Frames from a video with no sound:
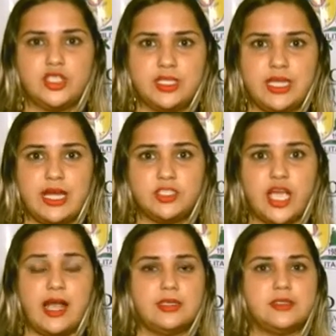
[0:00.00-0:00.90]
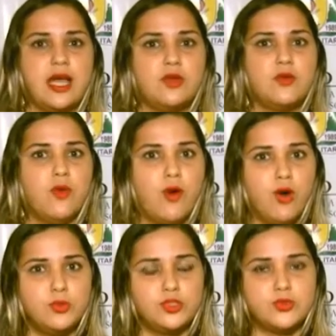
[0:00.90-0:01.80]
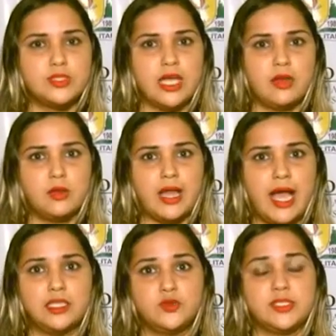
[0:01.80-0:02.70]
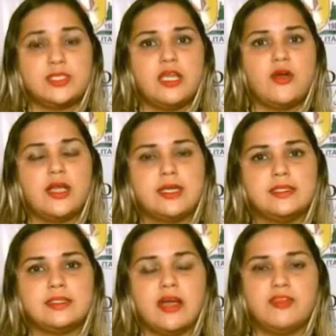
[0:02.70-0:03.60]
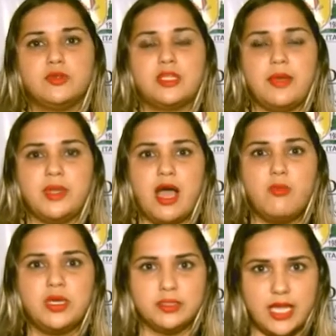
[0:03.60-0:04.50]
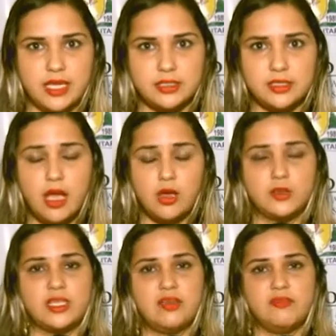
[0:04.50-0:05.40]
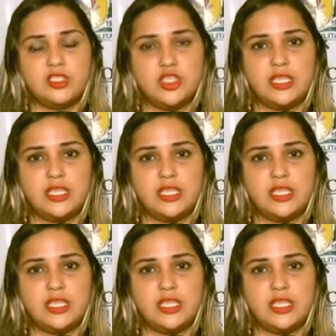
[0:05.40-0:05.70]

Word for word: de idade realizar um roubo de um celular de uma senhora que estava no terminal Bandeiras, o Serviço de